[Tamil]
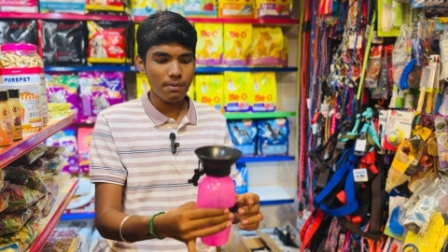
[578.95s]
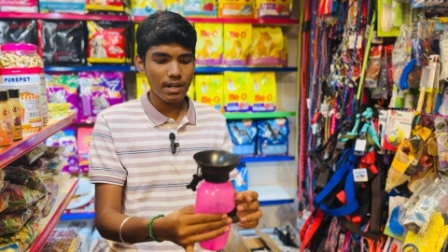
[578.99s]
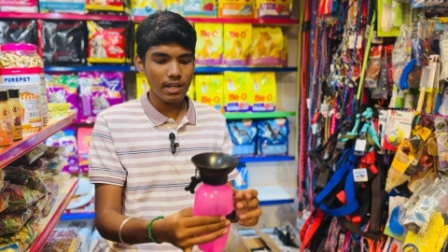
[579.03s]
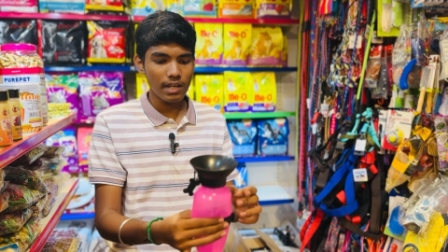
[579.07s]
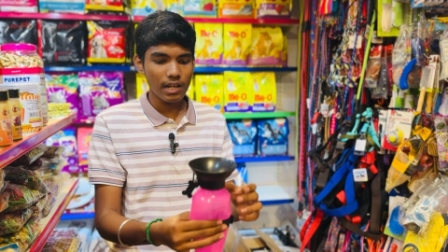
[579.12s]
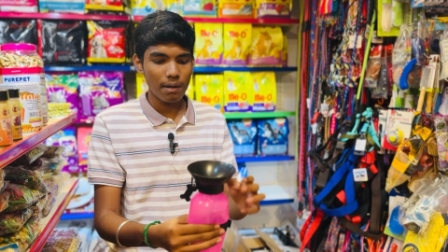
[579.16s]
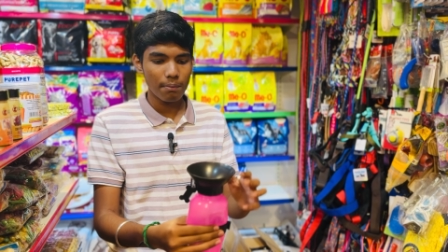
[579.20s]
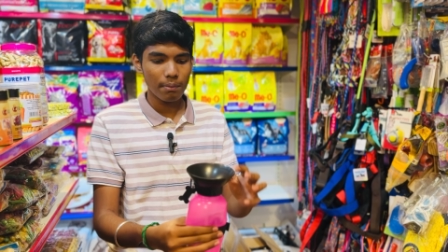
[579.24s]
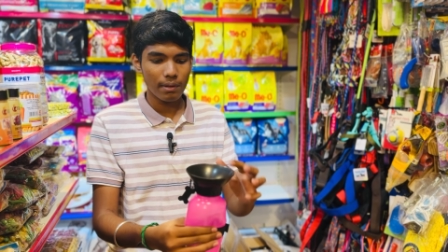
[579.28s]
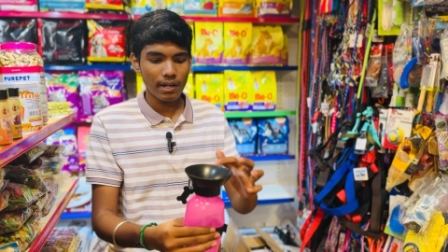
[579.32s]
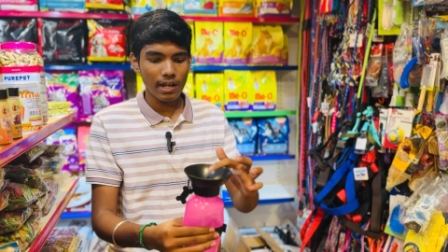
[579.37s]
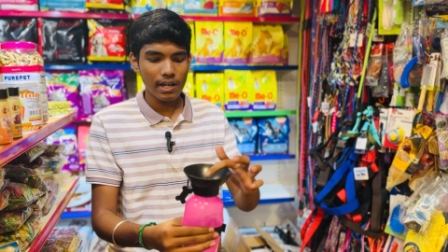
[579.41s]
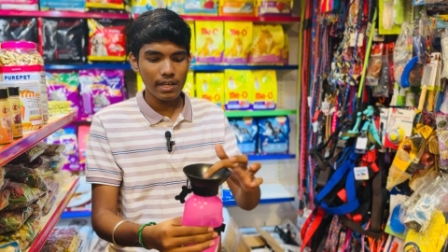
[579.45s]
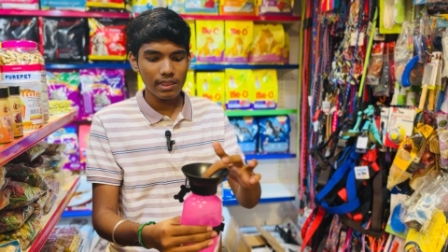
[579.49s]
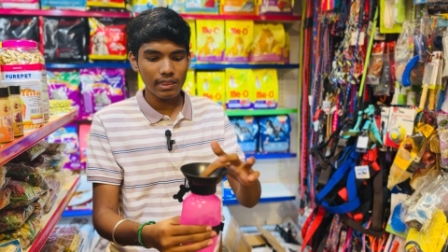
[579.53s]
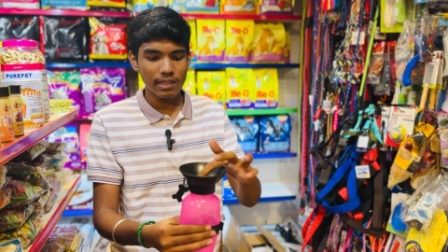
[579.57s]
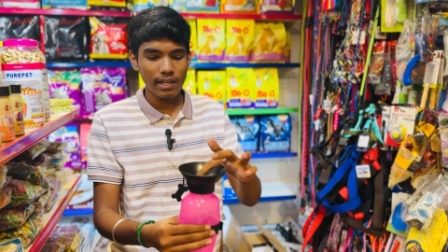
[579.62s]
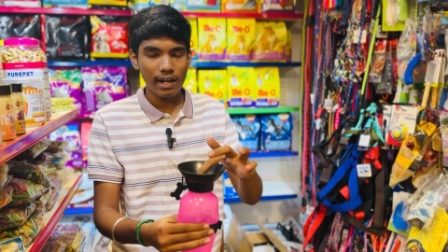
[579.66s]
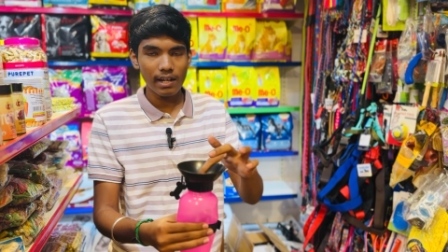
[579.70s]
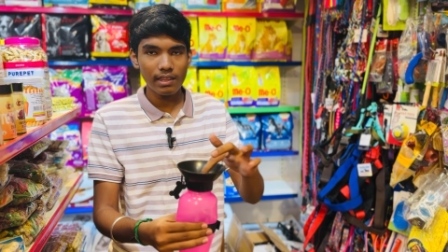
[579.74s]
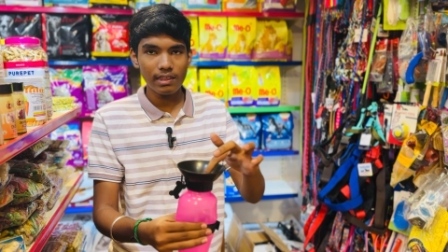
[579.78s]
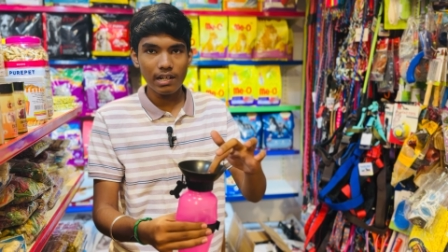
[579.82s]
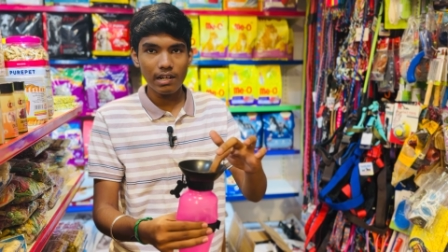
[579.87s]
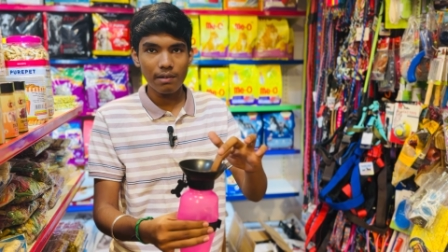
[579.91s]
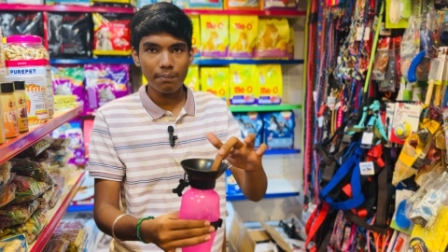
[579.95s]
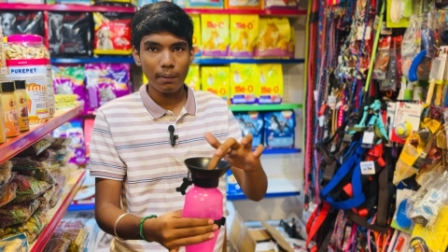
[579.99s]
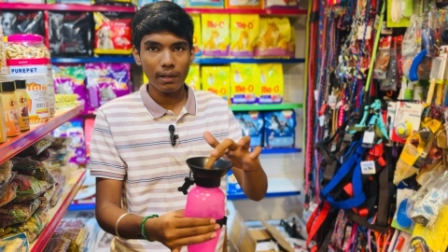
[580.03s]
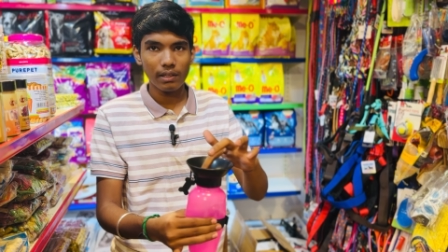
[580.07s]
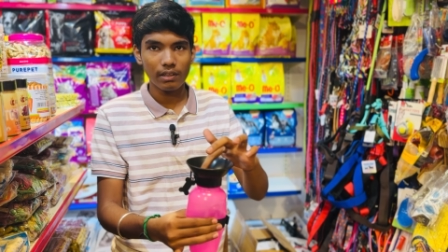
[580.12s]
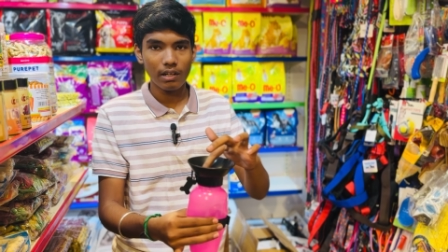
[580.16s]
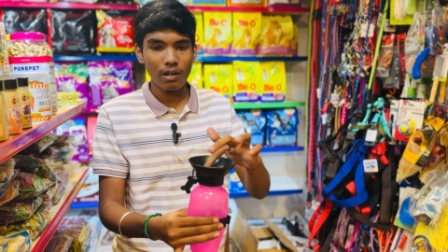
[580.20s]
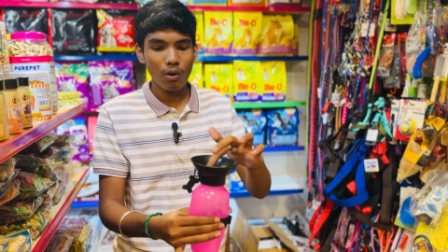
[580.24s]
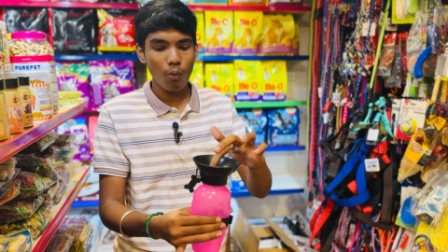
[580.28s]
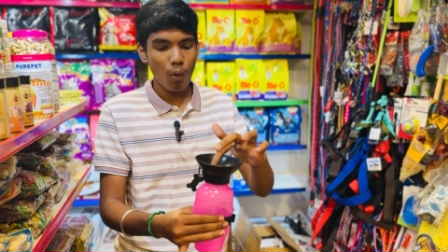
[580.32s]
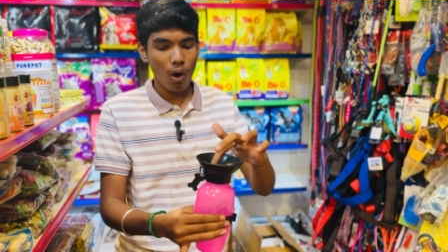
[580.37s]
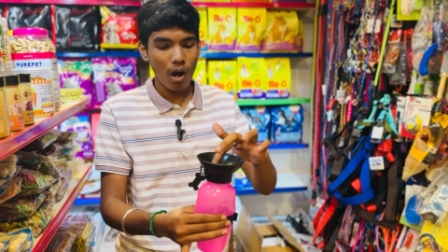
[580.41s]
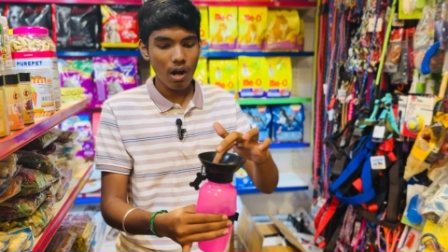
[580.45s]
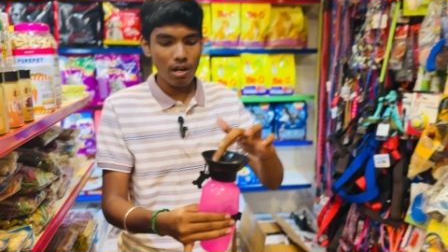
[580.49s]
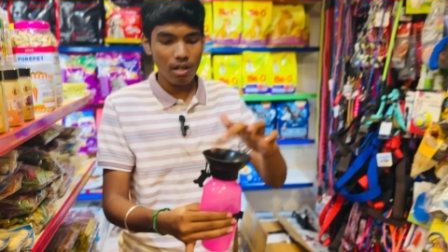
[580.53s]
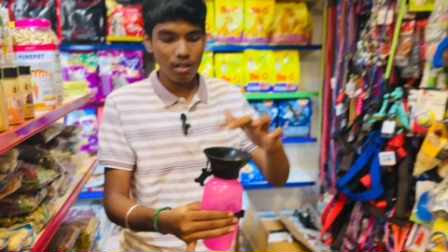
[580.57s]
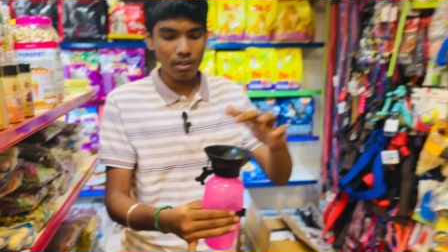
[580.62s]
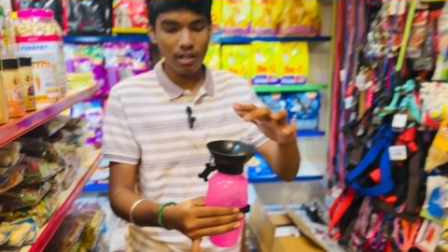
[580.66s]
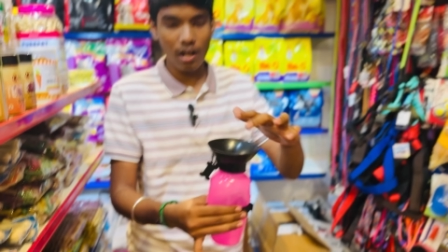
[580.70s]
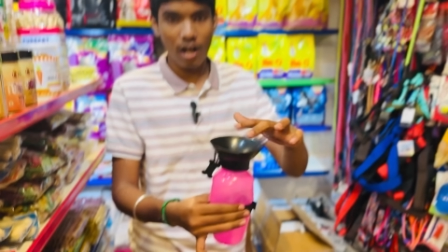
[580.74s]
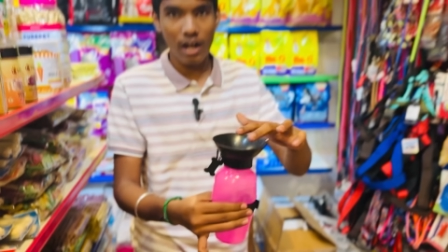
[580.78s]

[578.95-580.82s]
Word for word: பண்ணிங்க அப்படின்னா இந்த இடத்துல பார்த்தோன்னா வாட்டர்